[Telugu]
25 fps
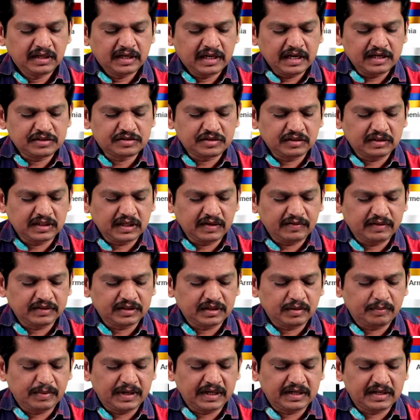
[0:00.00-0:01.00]
కేసు
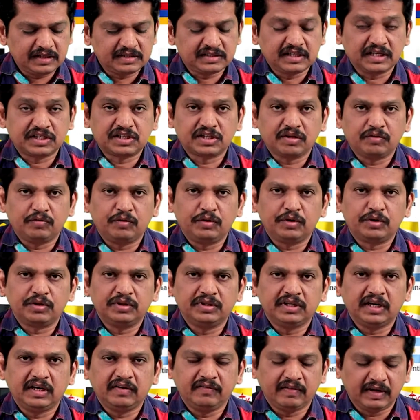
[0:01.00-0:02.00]
తీవ్రతను బట్టి శిక్ష
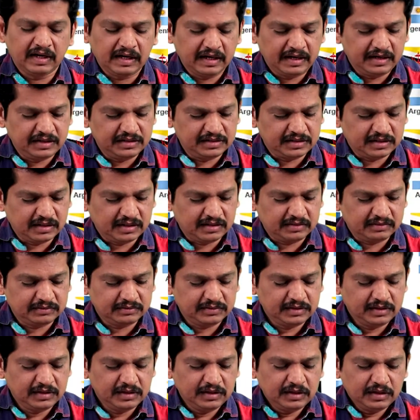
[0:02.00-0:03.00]
ఉంటుందని వెల్లడించారు
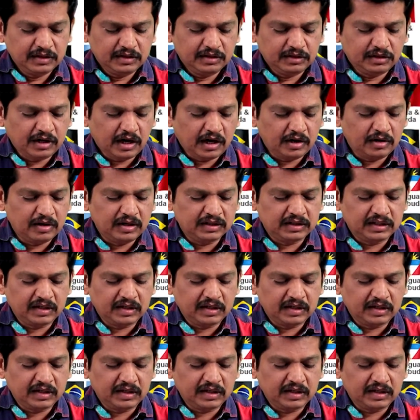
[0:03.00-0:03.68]
దాడుల